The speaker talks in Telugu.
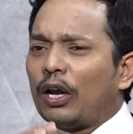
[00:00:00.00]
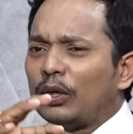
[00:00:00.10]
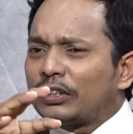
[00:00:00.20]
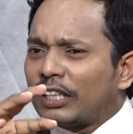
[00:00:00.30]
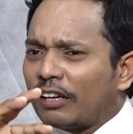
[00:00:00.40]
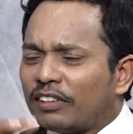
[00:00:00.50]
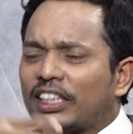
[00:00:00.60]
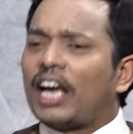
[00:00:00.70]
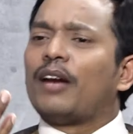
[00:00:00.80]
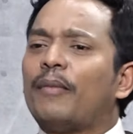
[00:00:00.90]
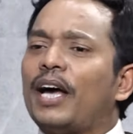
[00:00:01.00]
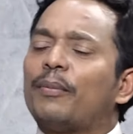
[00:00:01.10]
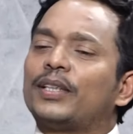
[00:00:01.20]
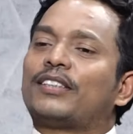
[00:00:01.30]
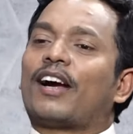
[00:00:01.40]
ఆలోచన విధానం
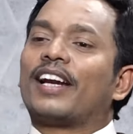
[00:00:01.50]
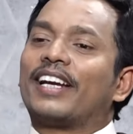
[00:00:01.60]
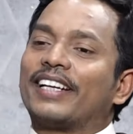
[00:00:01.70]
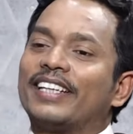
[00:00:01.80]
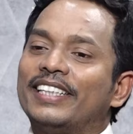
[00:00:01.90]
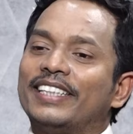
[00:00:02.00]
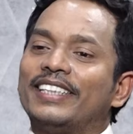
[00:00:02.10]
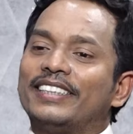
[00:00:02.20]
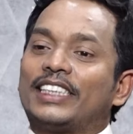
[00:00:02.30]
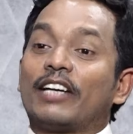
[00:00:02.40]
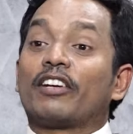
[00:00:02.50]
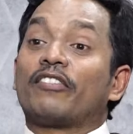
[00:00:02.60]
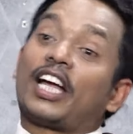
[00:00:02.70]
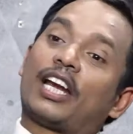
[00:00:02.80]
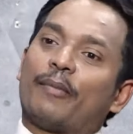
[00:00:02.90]
మారిపోతే చాలండి జీవన
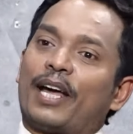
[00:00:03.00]
విధానం